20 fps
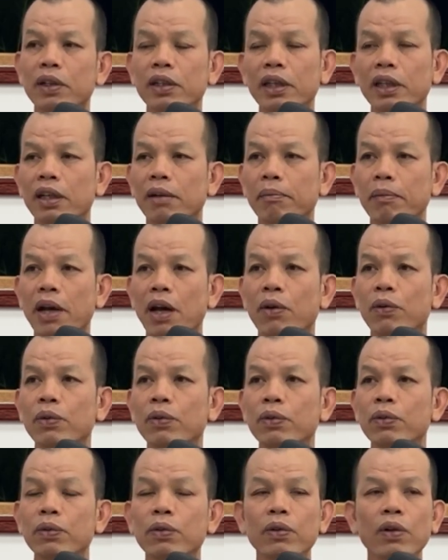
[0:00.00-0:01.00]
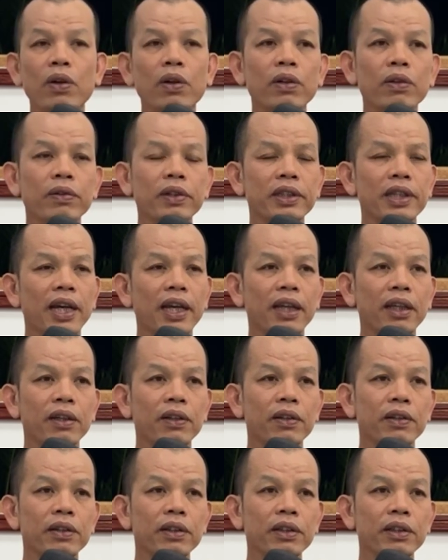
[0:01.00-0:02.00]
พวกนี้แหละเผาล้นหัวใจ
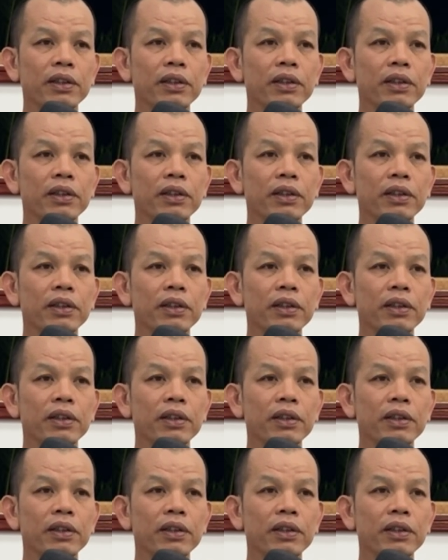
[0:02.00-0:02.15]
อยู่